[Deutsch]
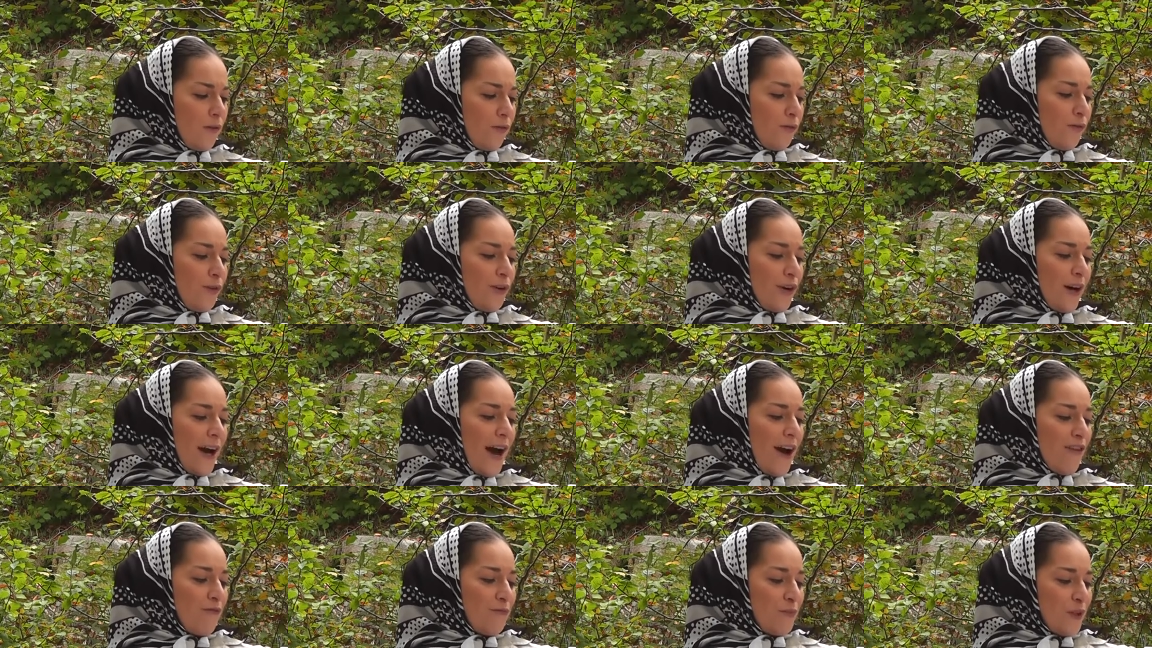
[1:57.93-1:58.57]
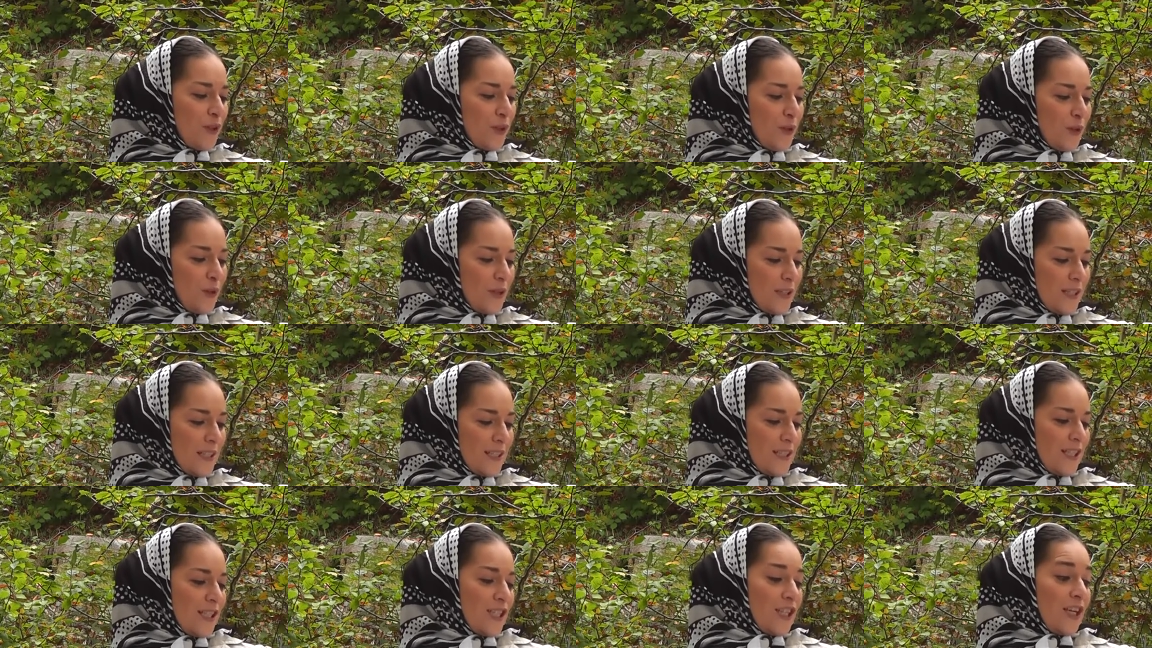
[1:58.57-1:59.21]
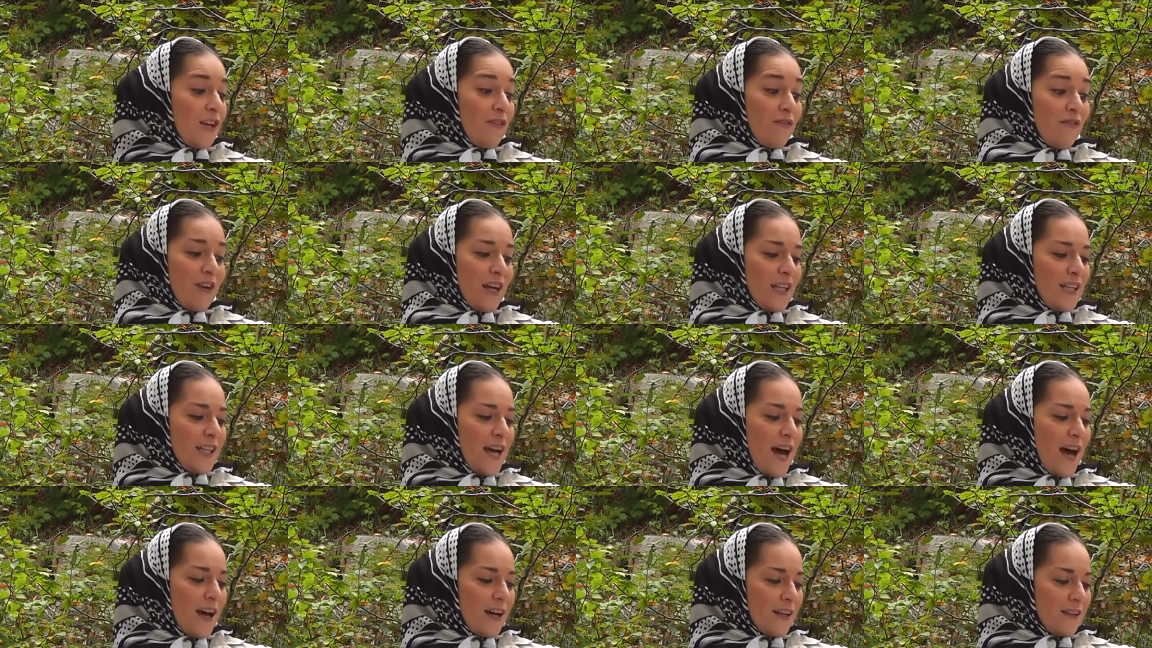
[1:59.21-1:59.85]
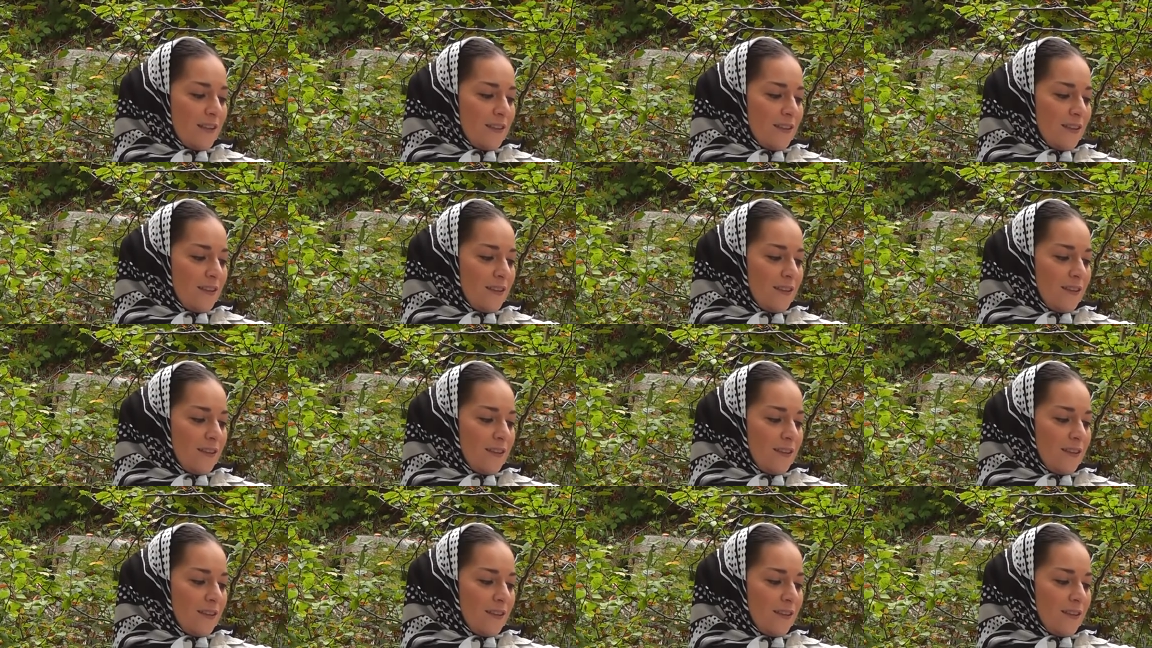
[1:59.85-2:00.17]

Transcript: Worauf begründet sich Ihr Verdacht?